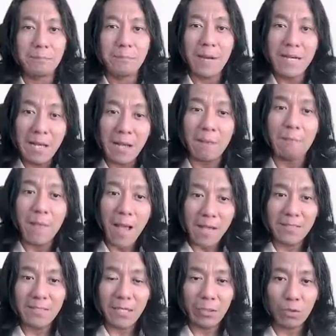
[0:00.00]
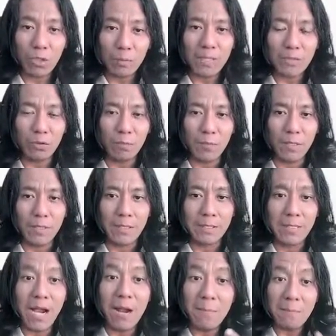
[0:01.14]
Pada arsitektur peer to peer
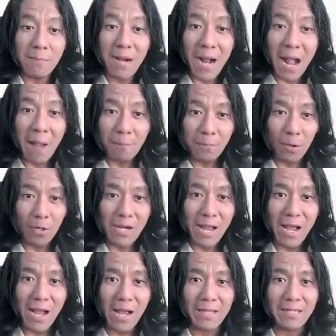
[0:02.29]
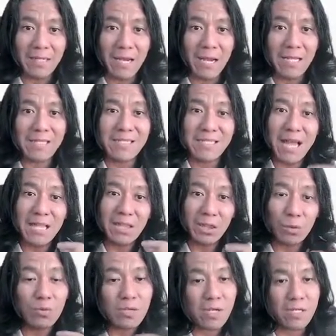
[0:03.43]
yang mengupload hanya
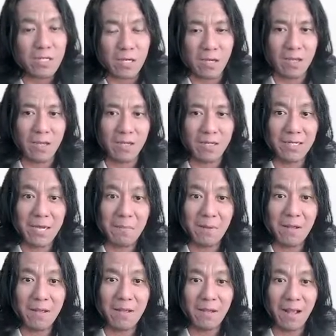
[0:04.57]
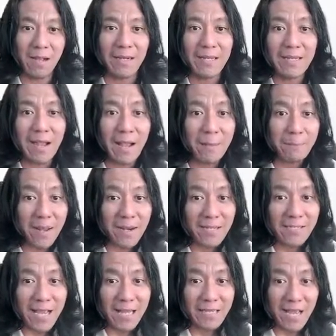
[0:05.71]
satu saja. Kenapa? Karena ya pada
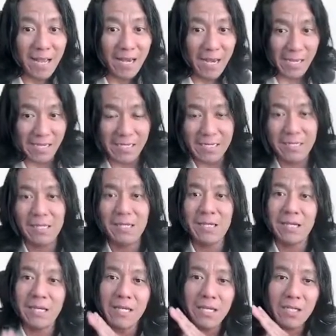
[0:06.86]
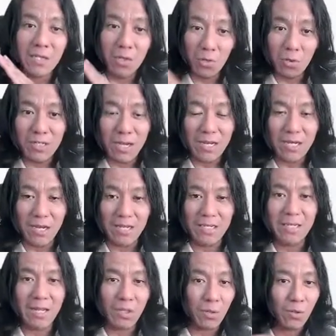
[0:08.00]
saat yang lain node yang
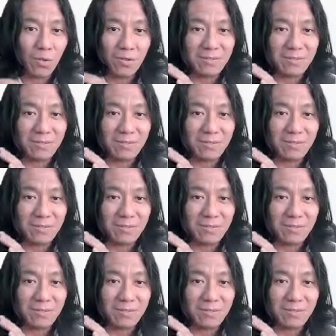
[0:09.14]
lain atau